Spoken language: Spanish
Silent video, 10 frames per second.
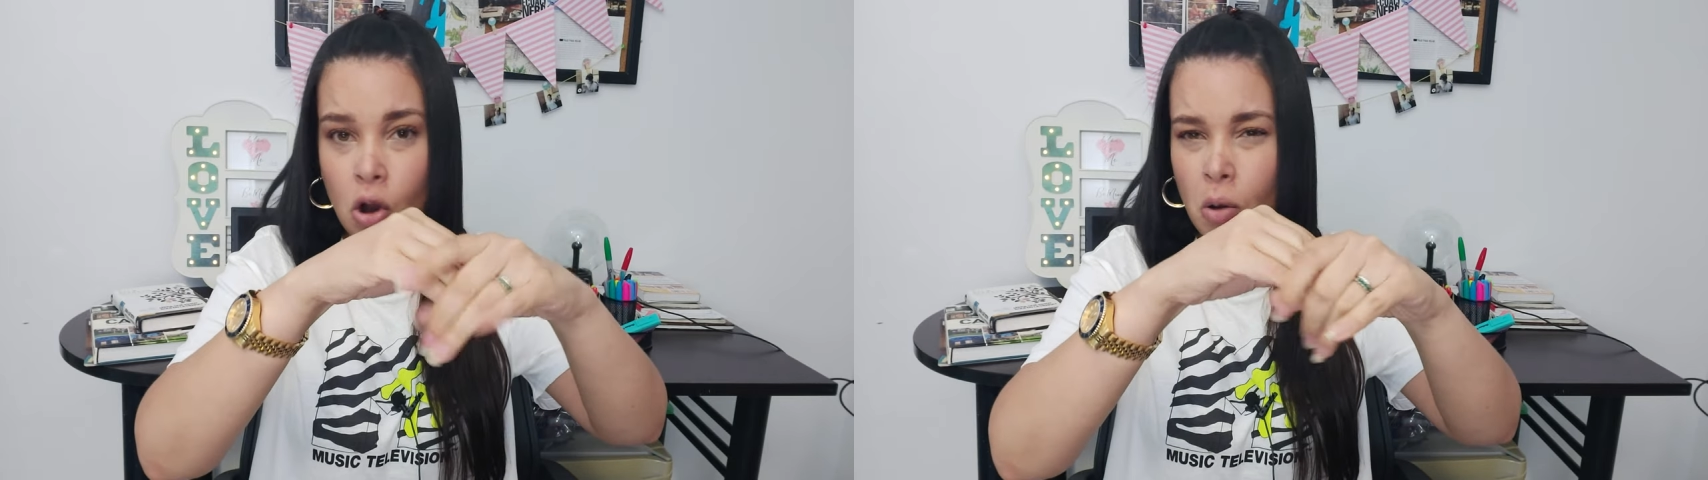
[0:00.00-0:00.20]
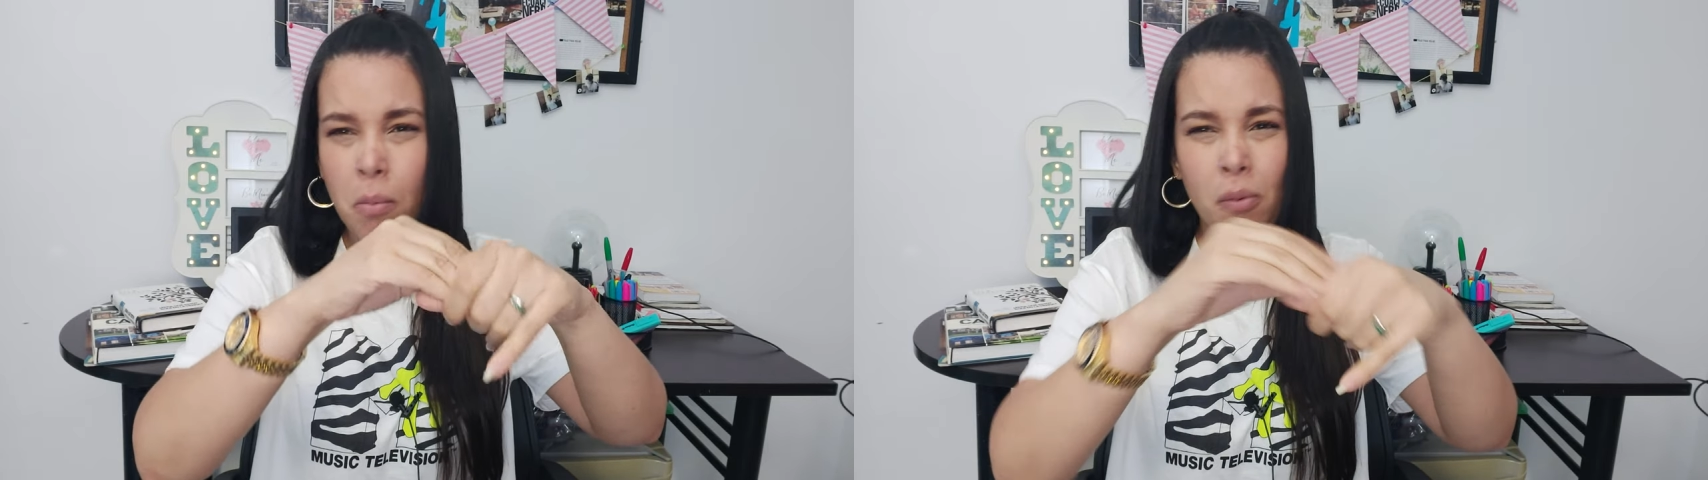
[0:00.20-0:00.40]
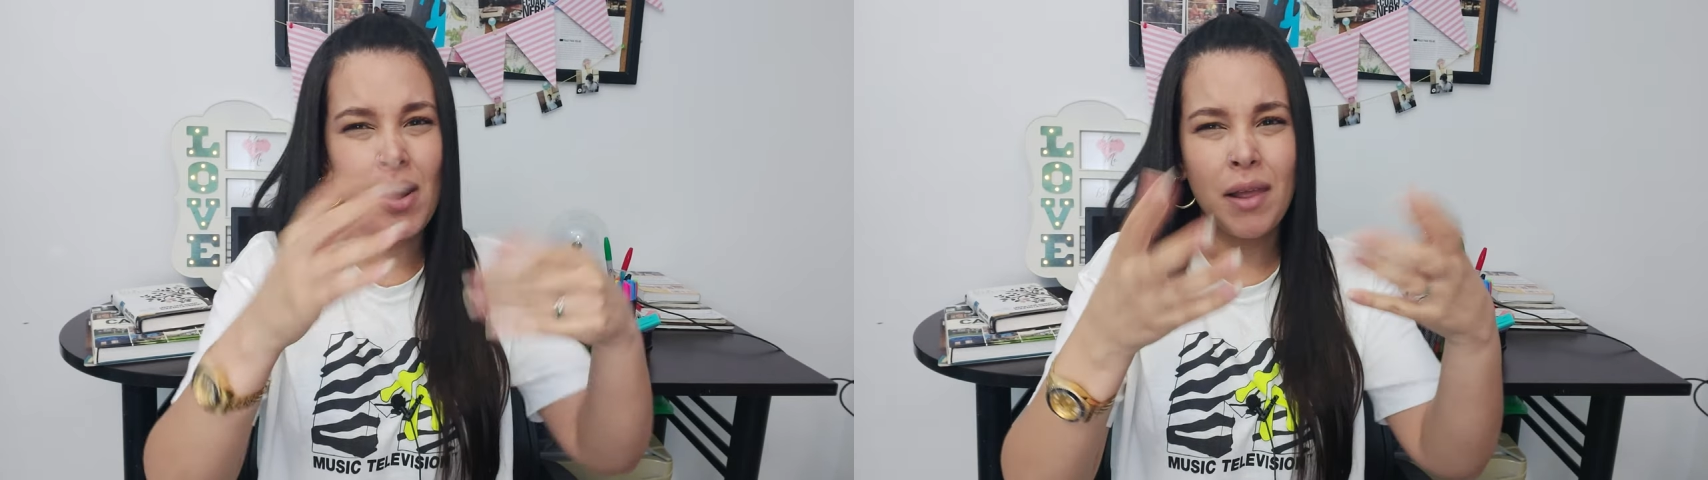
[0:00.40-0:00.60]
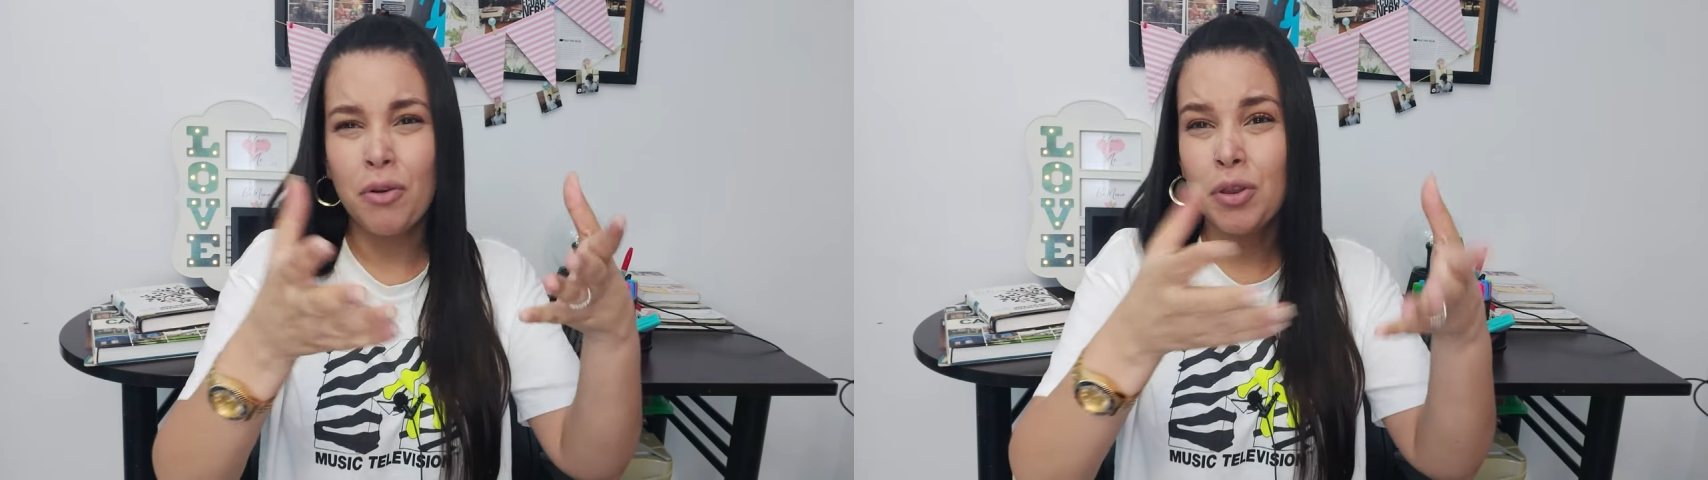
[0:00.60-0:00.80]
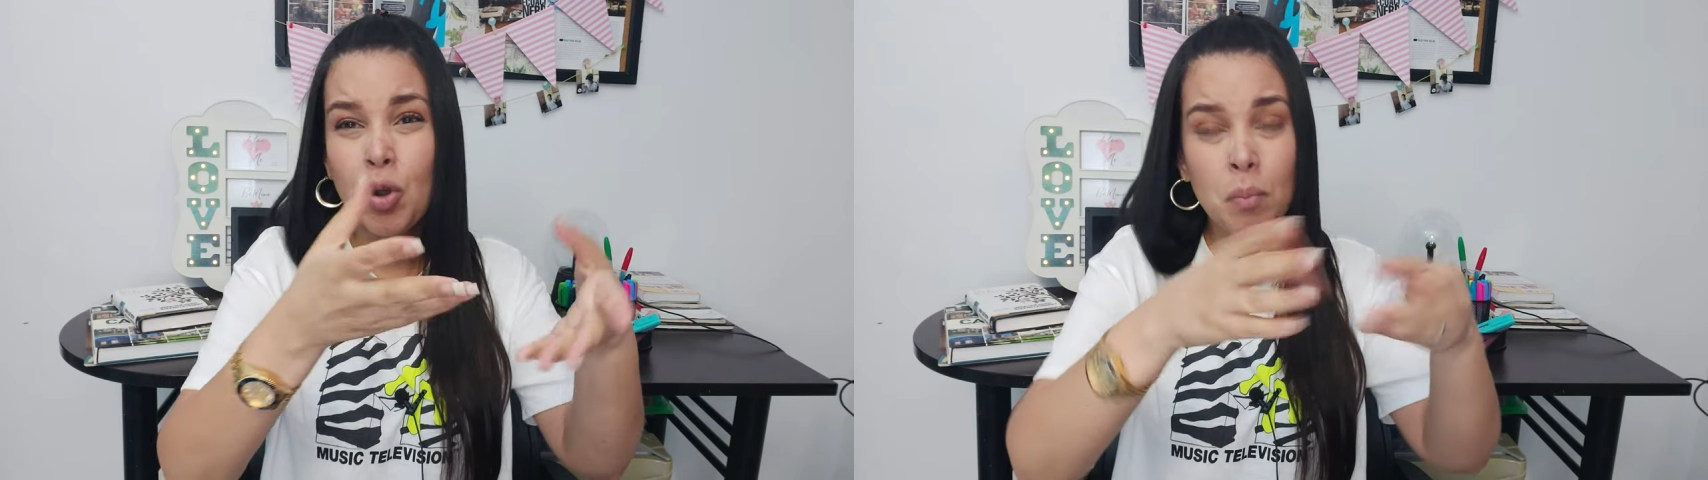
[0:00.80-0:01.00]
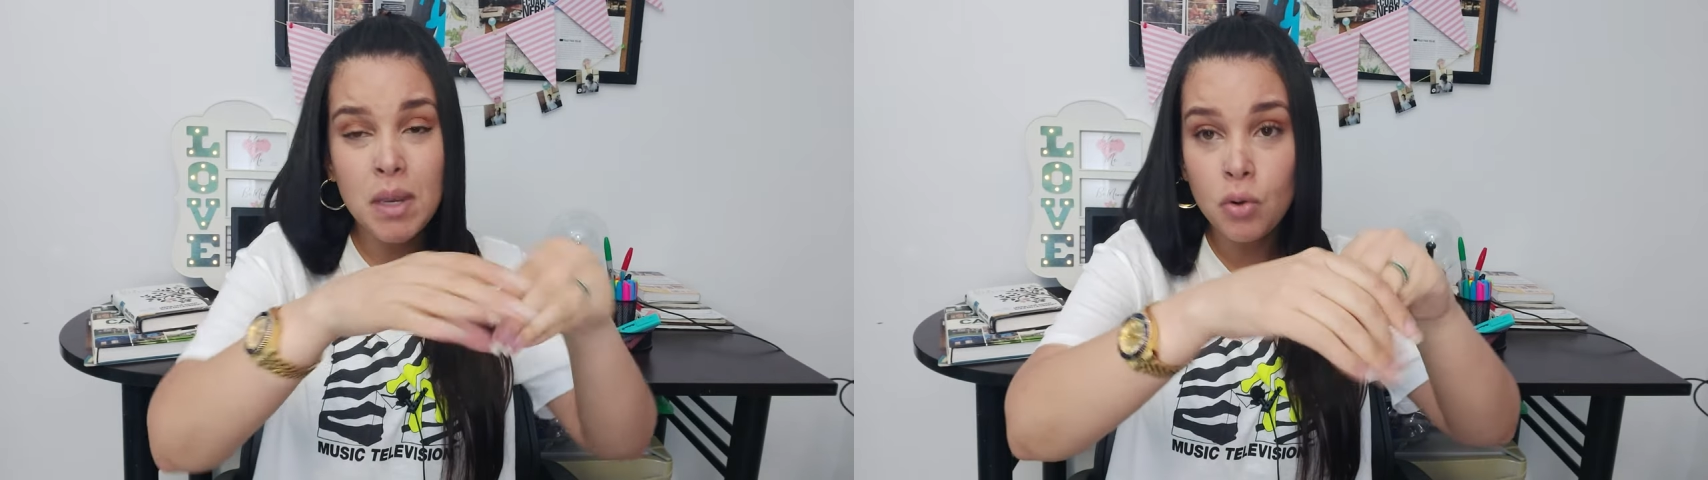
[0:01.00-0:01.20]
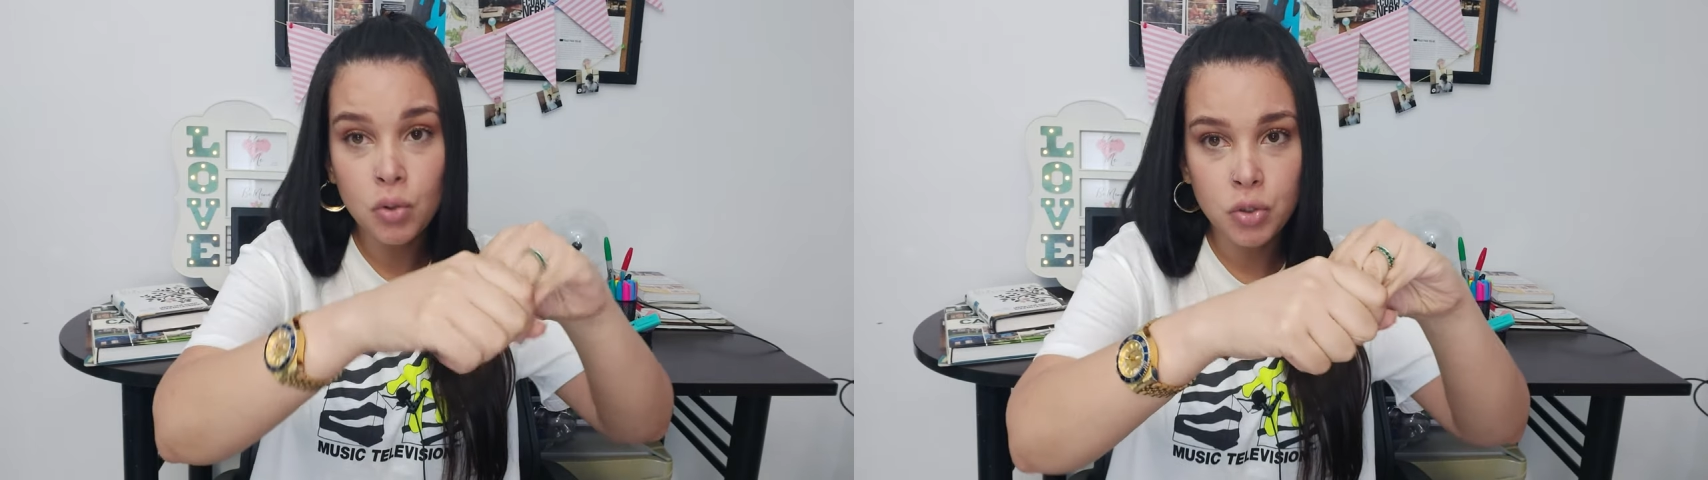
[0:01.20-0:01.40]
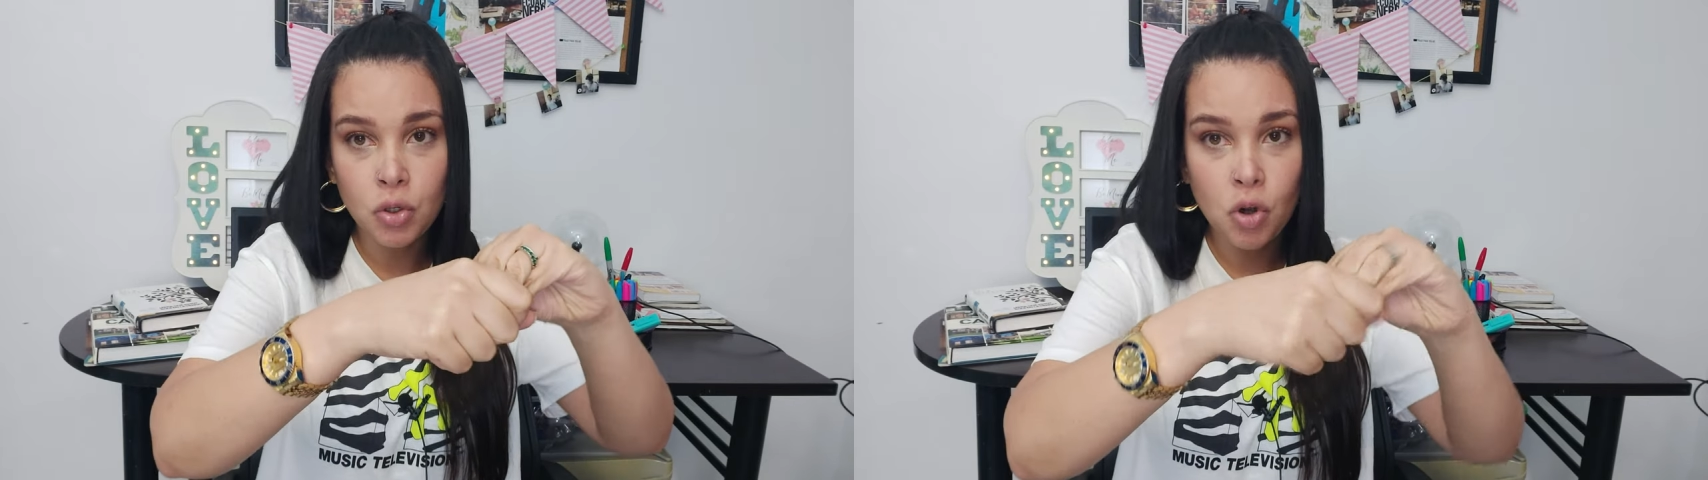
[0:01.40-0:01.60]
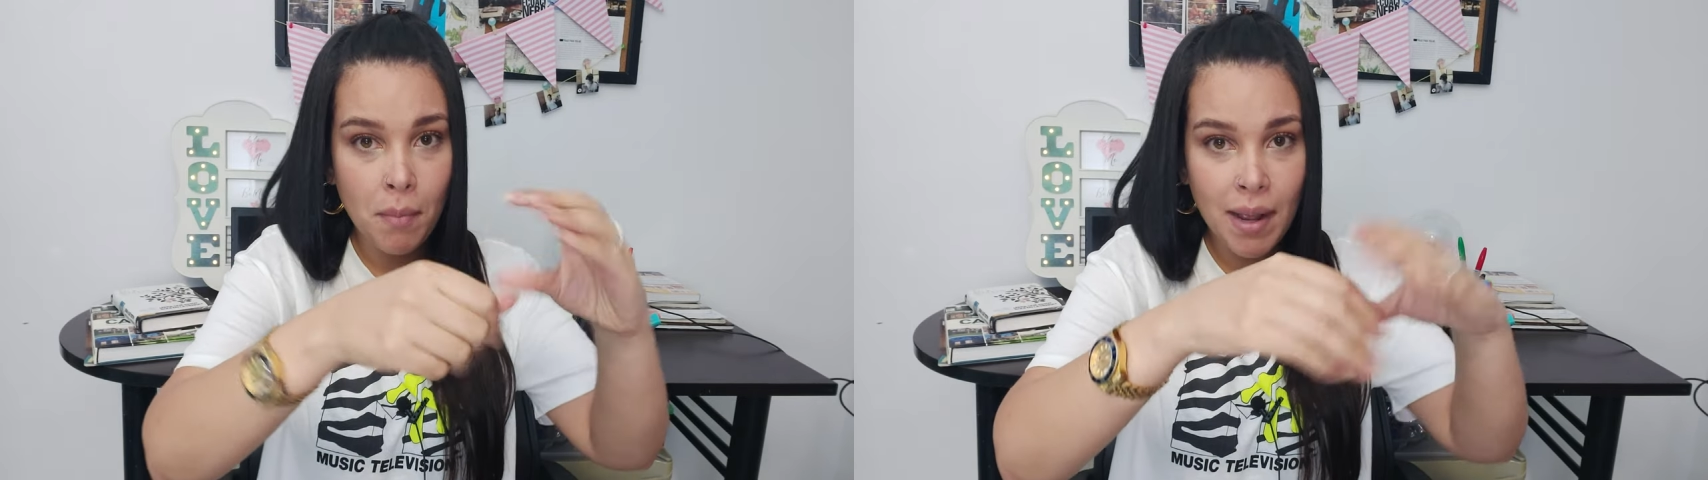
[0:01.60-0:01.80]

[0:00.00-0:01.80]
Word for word: como por alrededor de un minuto no